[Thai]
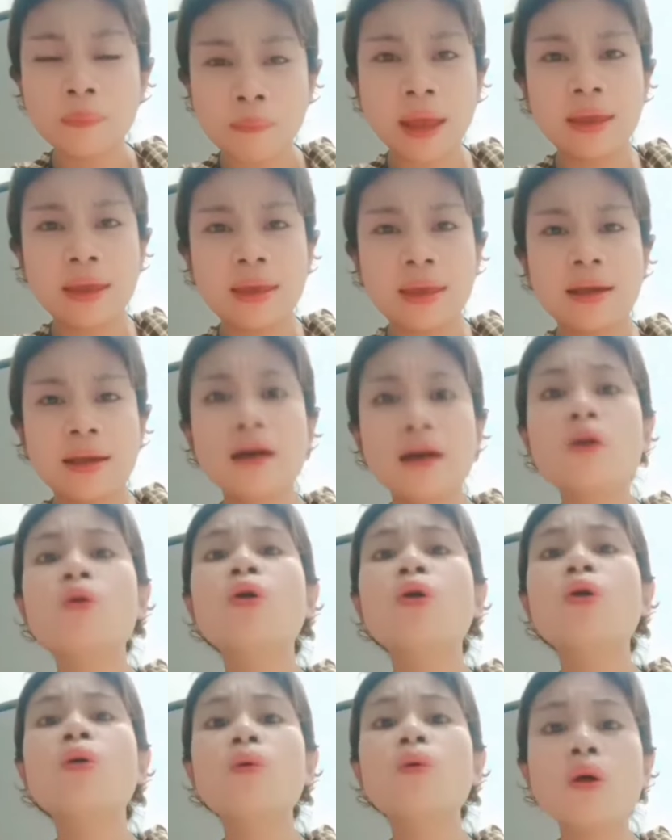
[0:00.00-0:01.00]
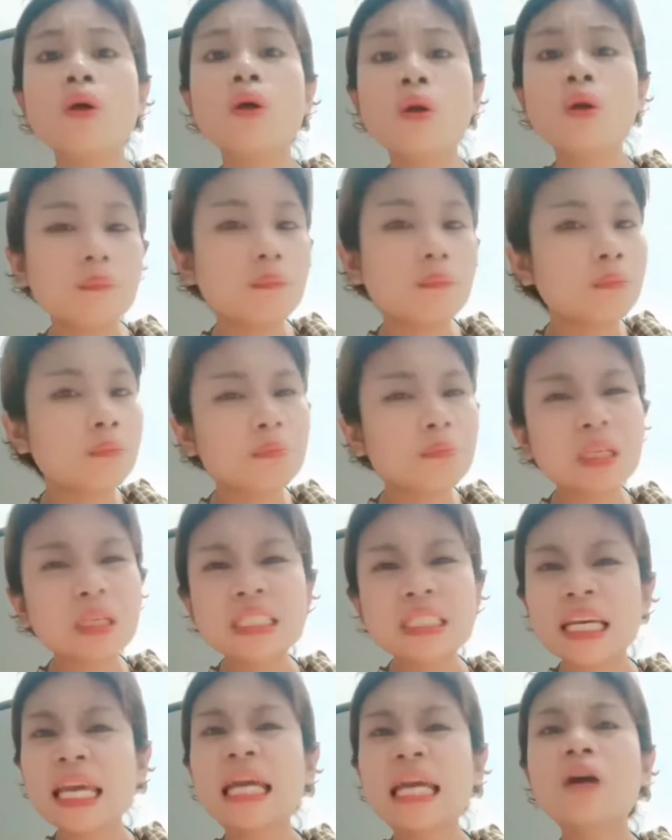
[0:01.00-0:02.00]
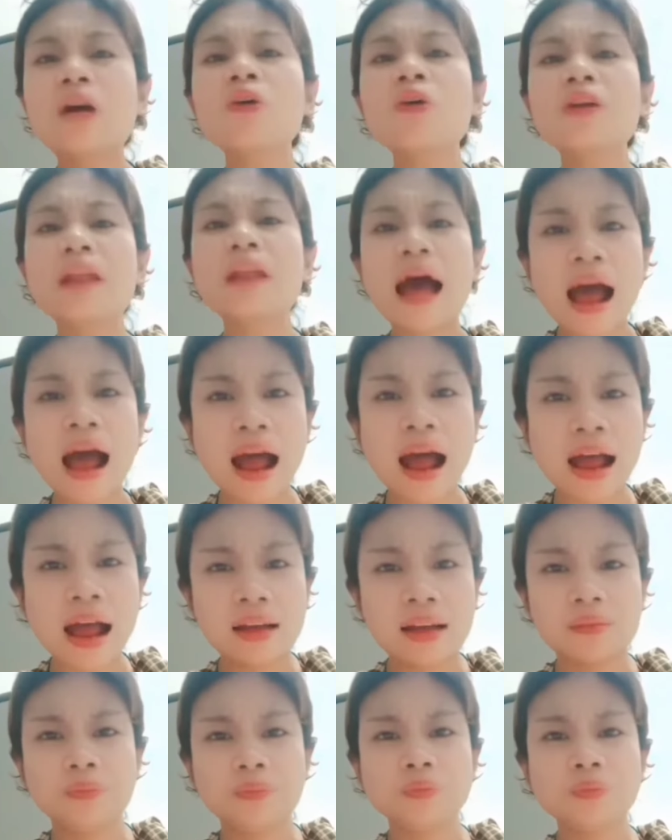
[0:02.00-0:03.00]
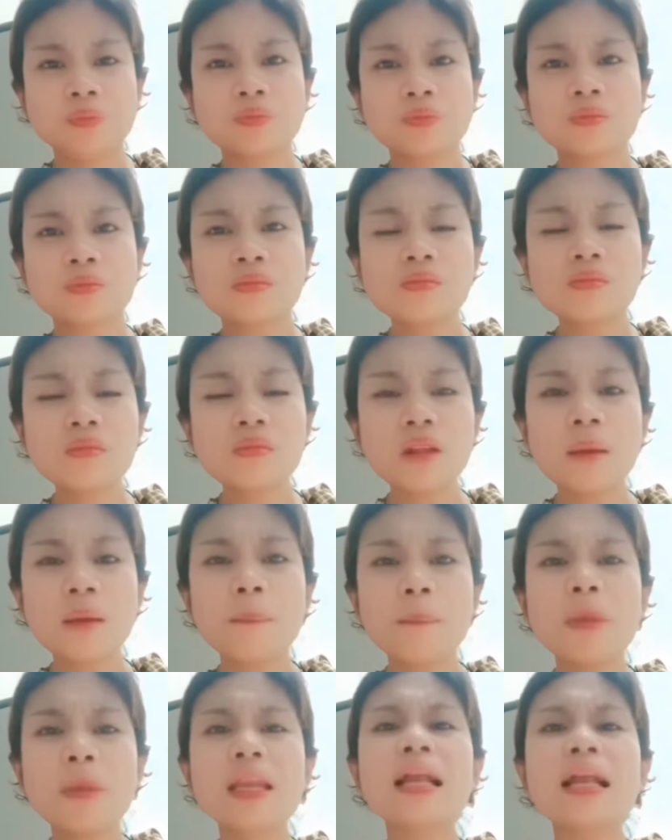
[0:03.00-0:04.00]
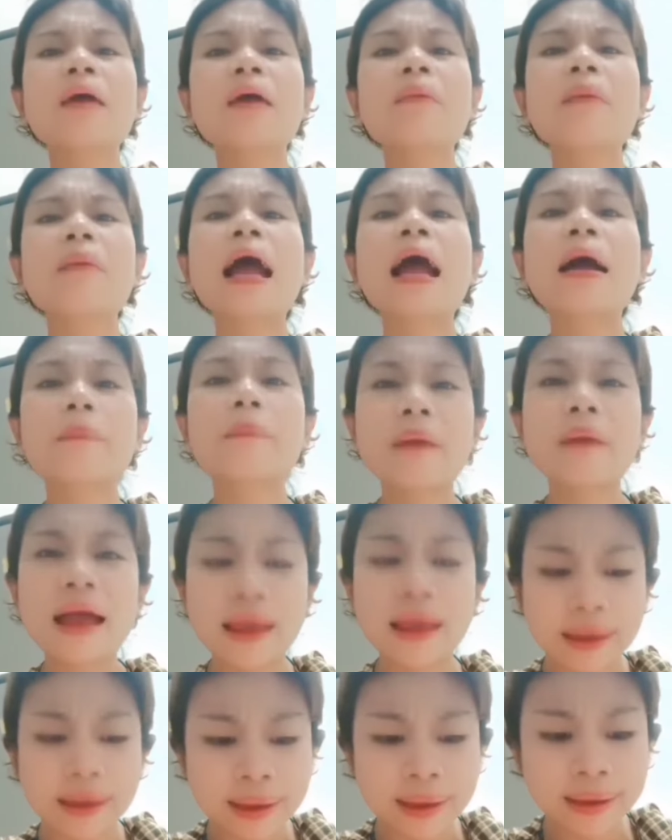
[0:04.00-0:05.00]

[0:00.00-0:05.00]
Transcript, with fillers: ใหม่เขาเคารพไม่ใช่ให้เขาด่า เป็นอะไรมากไหม